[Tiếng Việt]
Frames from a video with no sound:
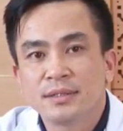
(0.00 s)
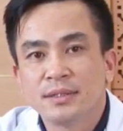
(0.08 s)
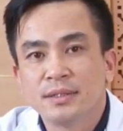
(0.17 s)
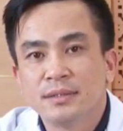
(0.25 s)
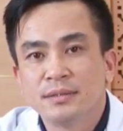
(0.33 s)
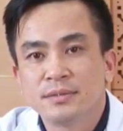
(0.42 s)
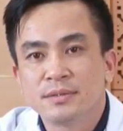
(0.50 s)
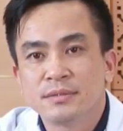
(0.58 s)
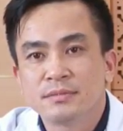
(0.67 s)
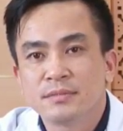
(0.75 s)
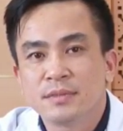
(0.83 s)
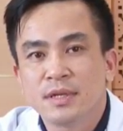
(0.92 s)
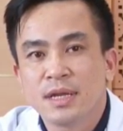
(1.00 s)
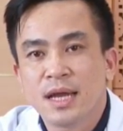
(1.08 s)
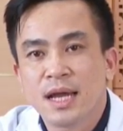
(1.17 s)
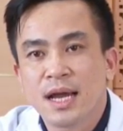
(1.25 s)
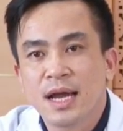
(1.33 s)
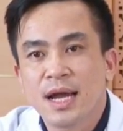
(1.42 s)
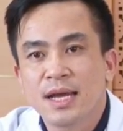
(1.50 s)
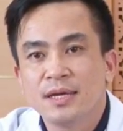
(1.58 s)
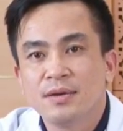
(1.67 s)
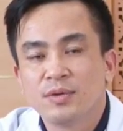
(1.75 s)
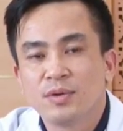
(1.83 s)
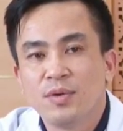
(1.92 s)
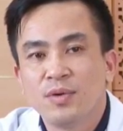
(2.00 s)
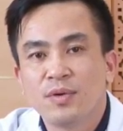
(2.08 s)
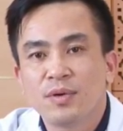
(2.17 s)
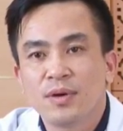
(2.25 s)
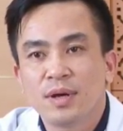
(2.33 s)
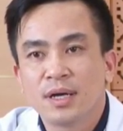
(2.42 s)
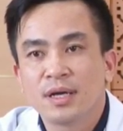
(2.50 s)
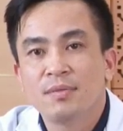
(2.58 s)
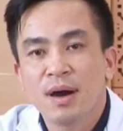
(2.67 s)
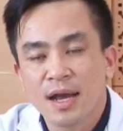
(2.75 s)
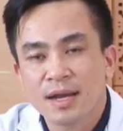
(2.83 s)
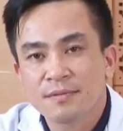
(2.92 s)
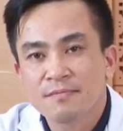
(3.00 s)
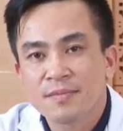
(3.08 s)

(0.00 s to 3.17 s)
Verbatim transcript: uh là cái yếu tố uh, cơ bản